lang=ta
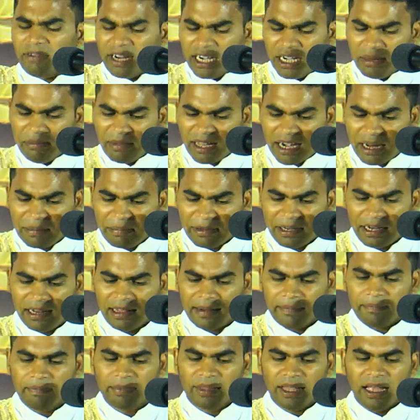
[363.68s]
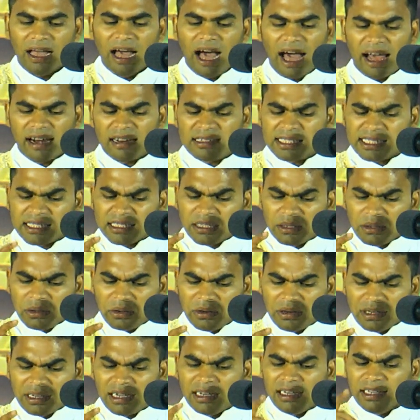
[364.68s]
வழிமரபினர் அரச
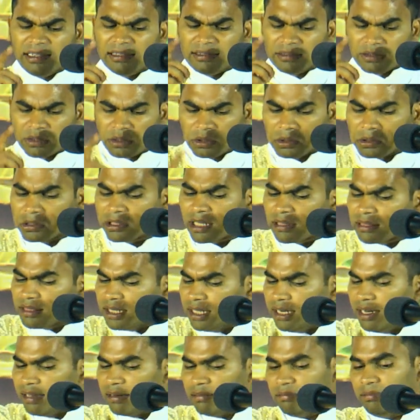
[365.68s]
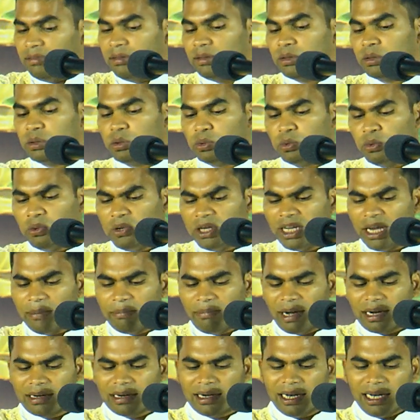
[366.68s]
குருக்களின் கூட்டத்தினர் தூய
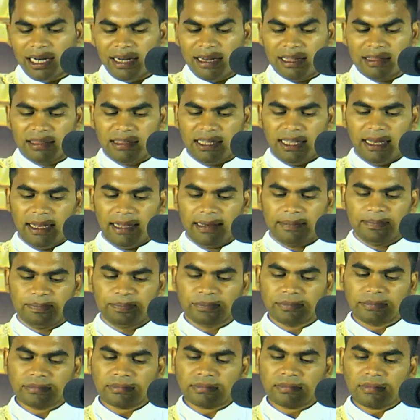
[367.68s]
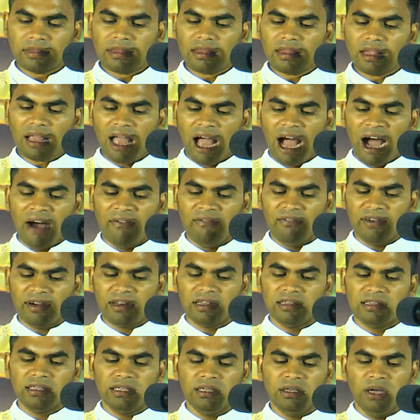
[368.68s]
மக்களினத்தினர்
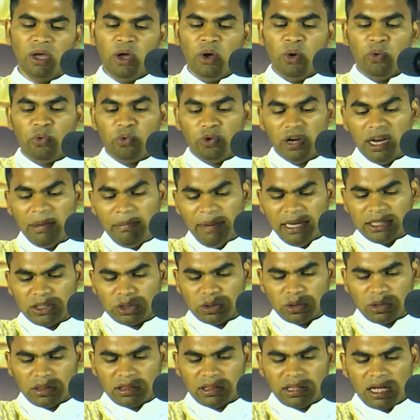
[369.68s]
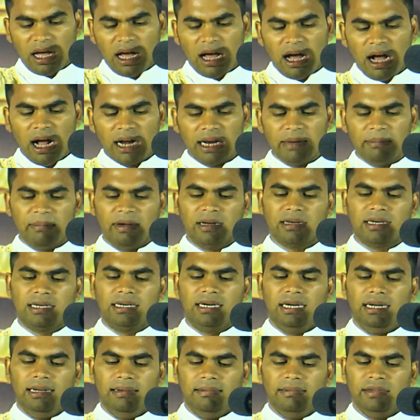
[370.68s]
அவரது உரிமை சொத்தான
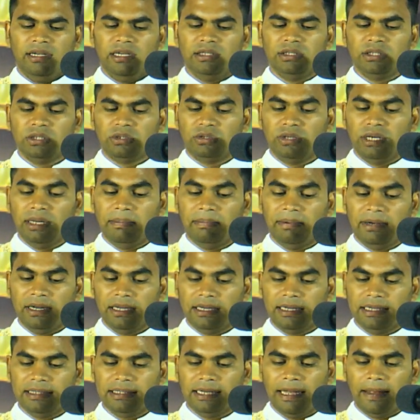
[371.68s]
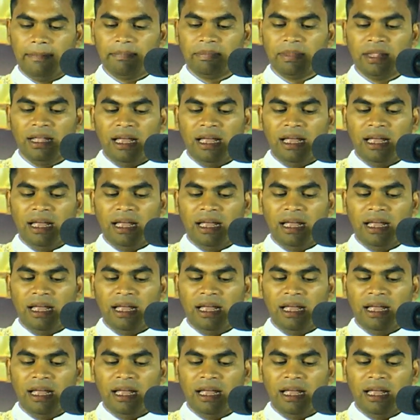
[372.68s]
மக்கள் என்று குறிப்பிடுகின்றார்